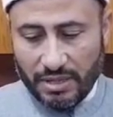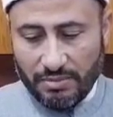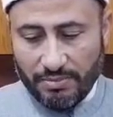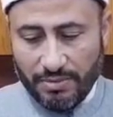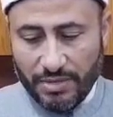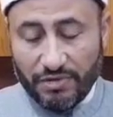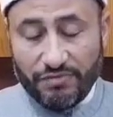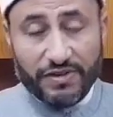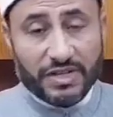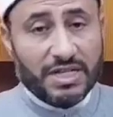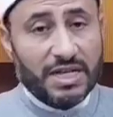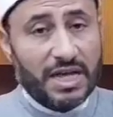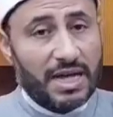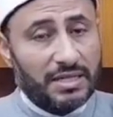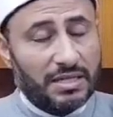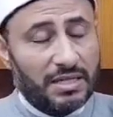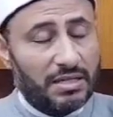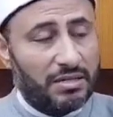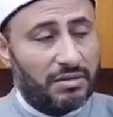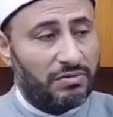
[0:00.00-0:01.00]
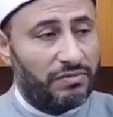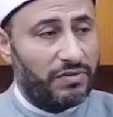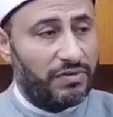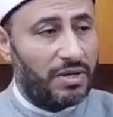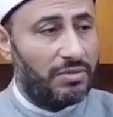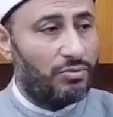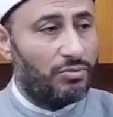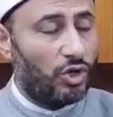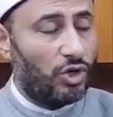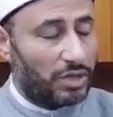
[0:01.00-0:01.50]
من فساد في
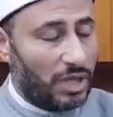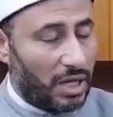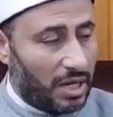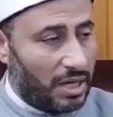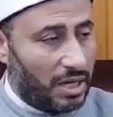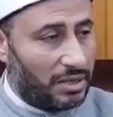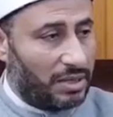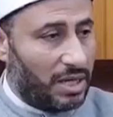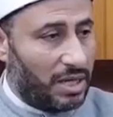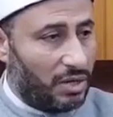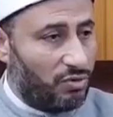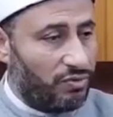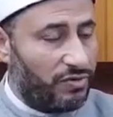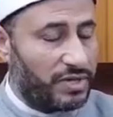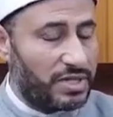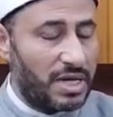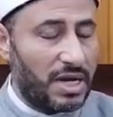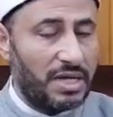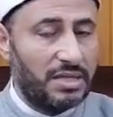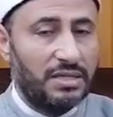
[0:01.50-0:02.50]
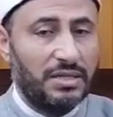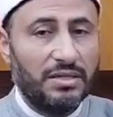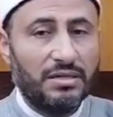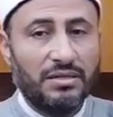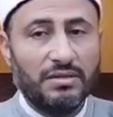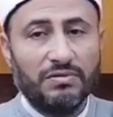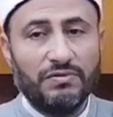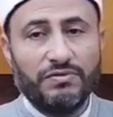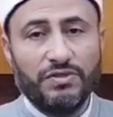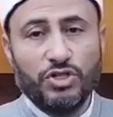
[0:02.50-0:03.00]
المعتقد أو فساد
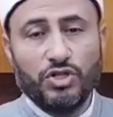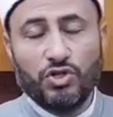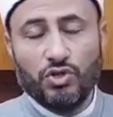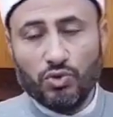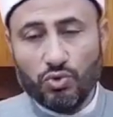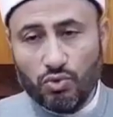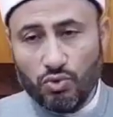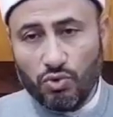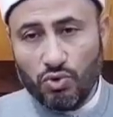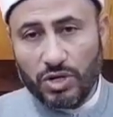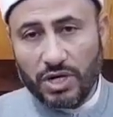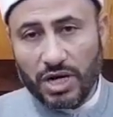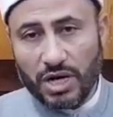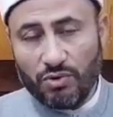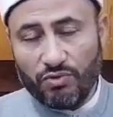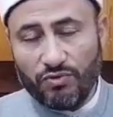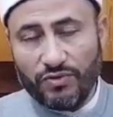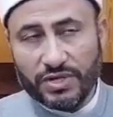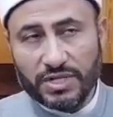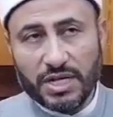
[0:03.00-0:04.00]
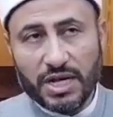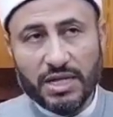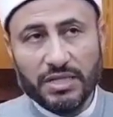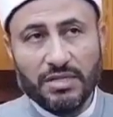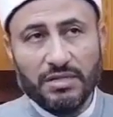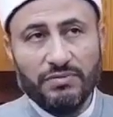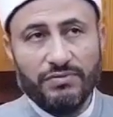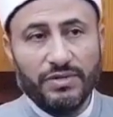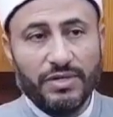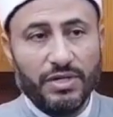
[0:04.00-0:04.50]
في السلوك أو
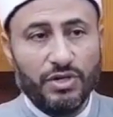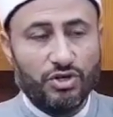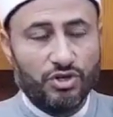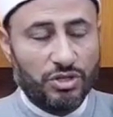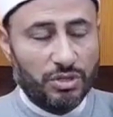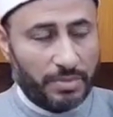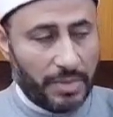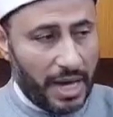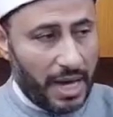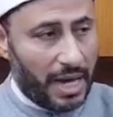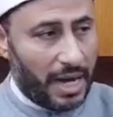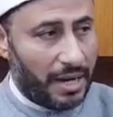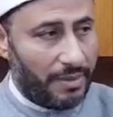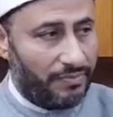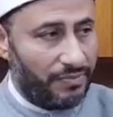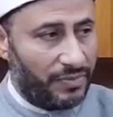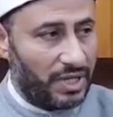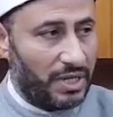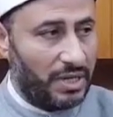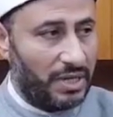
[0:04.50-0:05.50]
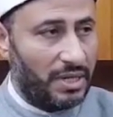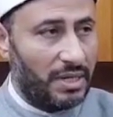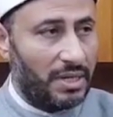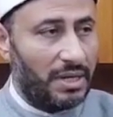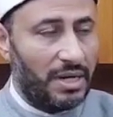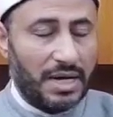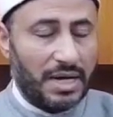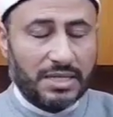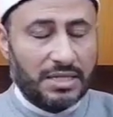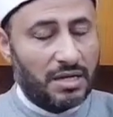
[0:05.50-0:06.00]
فساد في الاجتماع
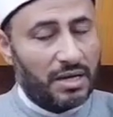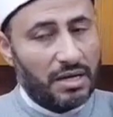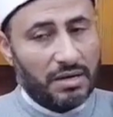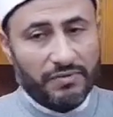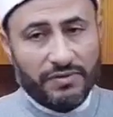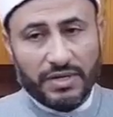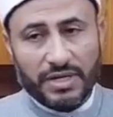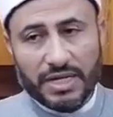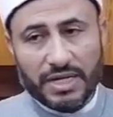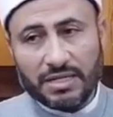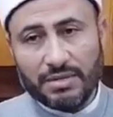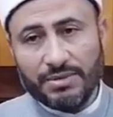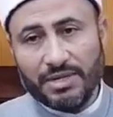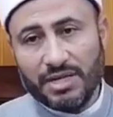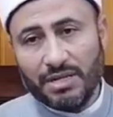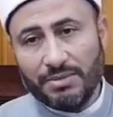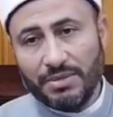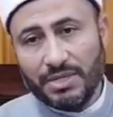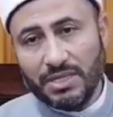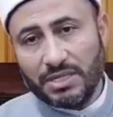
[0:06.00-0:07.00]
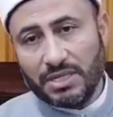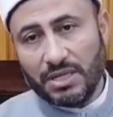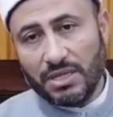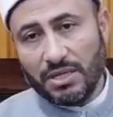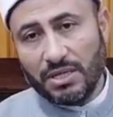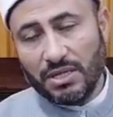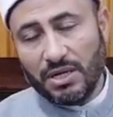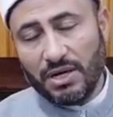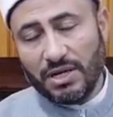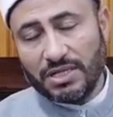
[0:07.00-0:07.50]
ليس في نسب النبي
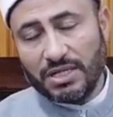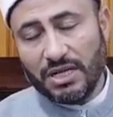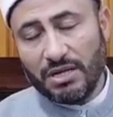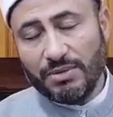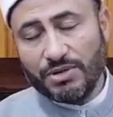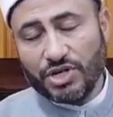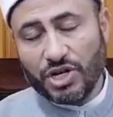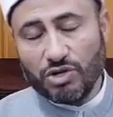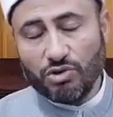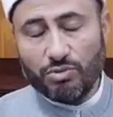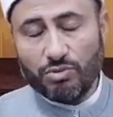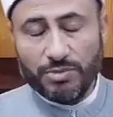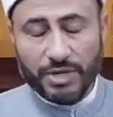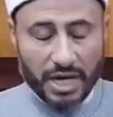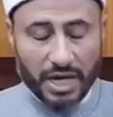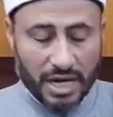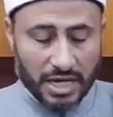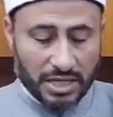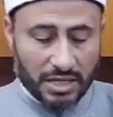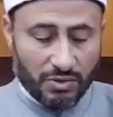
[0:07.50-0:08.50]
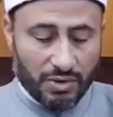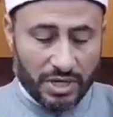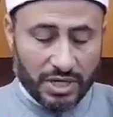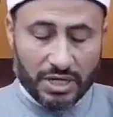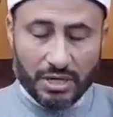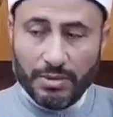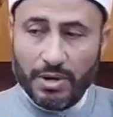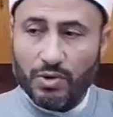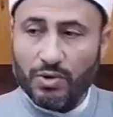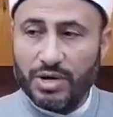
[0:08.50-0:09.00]
صلى الله عليه وسلم شيء من هذا
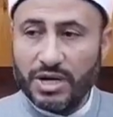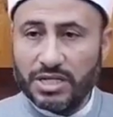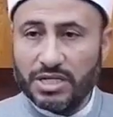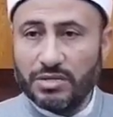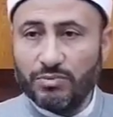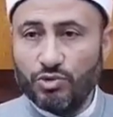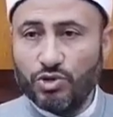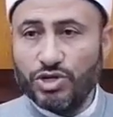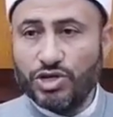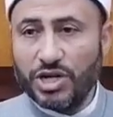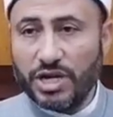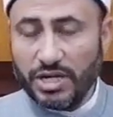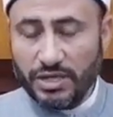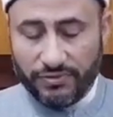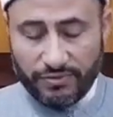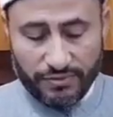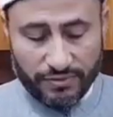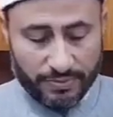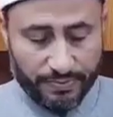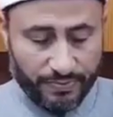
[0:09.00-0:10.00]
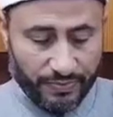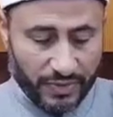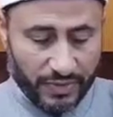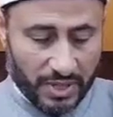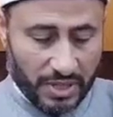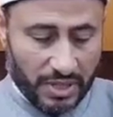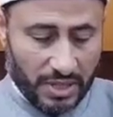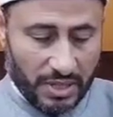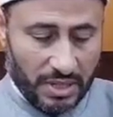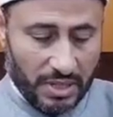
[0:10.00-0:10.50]
وإنما هو نسب شريف
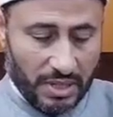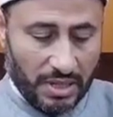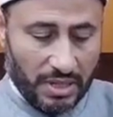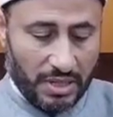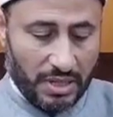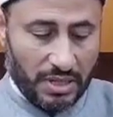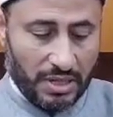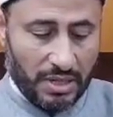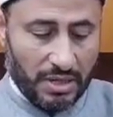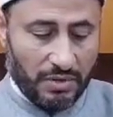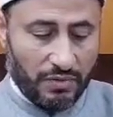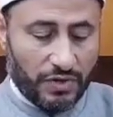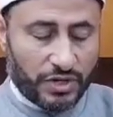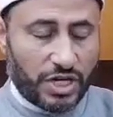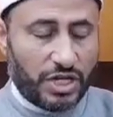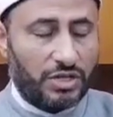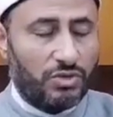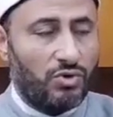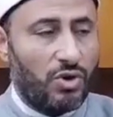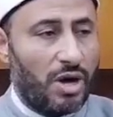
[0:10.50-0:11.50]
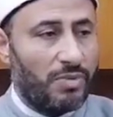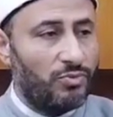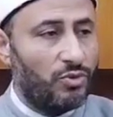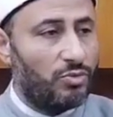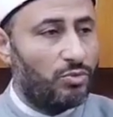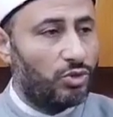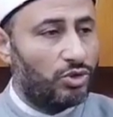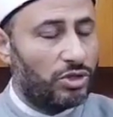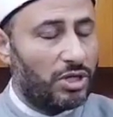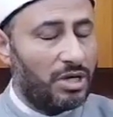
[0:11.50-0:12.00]
فجده عبد
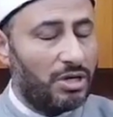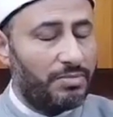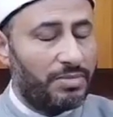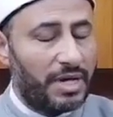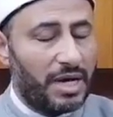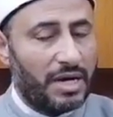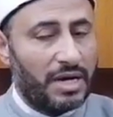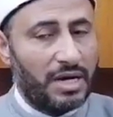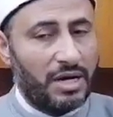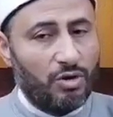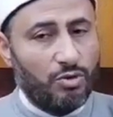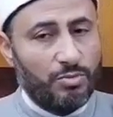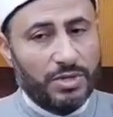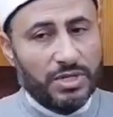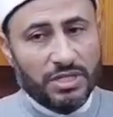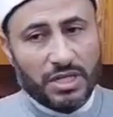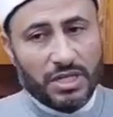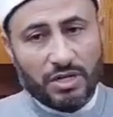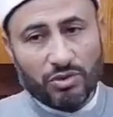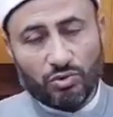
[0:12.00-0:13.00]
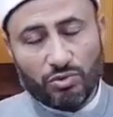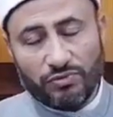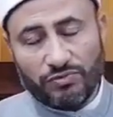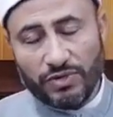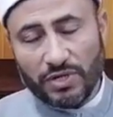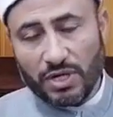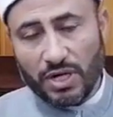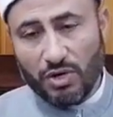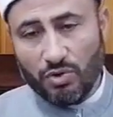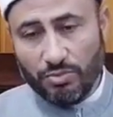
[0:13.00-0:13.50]
المطلب كان له منزلة
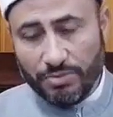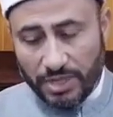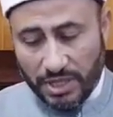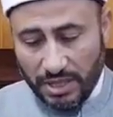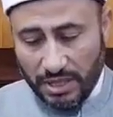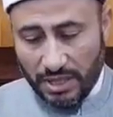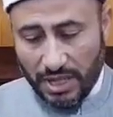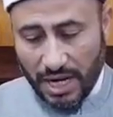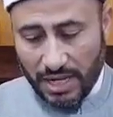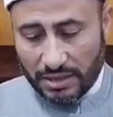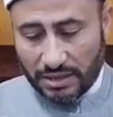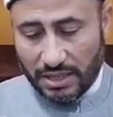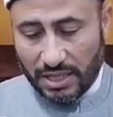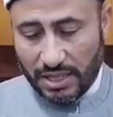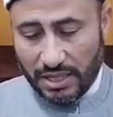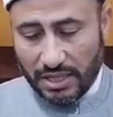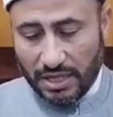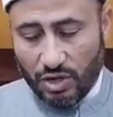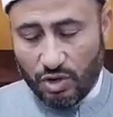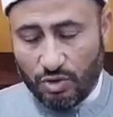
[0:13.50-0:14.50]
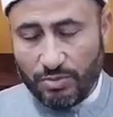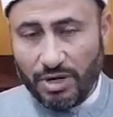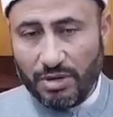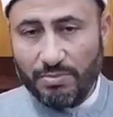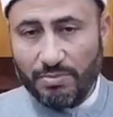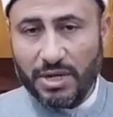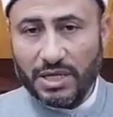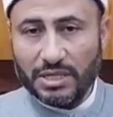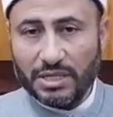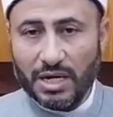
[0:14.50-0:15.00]
في قومه حتى إنهم
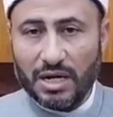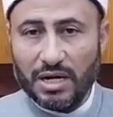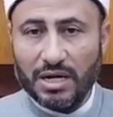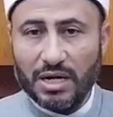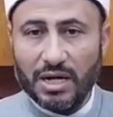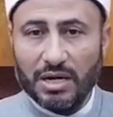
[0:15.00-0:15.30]
لما دخل